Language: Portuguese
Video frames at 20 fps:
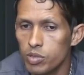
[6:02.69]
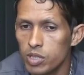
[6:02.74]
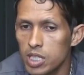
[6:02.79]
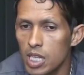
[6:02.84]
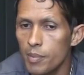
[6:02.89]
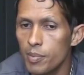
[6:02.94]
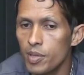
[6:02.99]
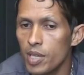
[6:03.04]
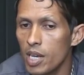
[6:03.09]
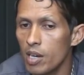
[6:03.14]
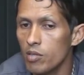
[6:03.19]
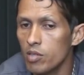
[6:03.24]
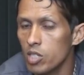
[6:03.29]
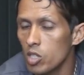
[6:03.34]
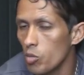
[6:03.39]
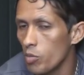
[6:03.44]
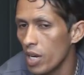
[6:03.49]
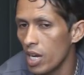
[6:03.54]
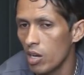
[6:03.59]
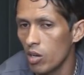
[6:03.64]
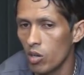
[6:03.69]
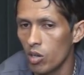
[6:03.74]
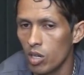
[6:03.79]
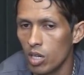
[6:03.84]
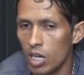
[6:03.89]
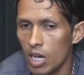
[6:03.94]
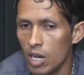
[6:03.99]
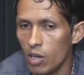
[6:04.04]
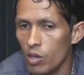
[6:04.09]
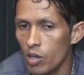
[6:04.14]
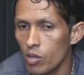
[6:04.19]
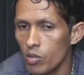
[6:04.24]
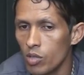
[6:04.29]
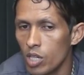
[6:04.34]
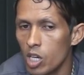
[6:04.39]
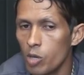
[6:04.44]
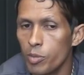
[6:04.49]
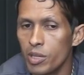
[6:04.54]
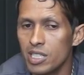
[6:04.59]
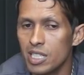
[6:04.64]
sempre quero ser o melhor. Agora eu
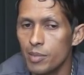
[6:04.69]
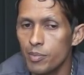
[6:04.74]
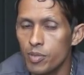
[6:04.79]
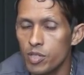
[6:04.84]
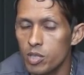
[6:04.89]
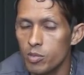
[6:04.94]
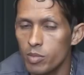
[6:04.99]
não quero passar por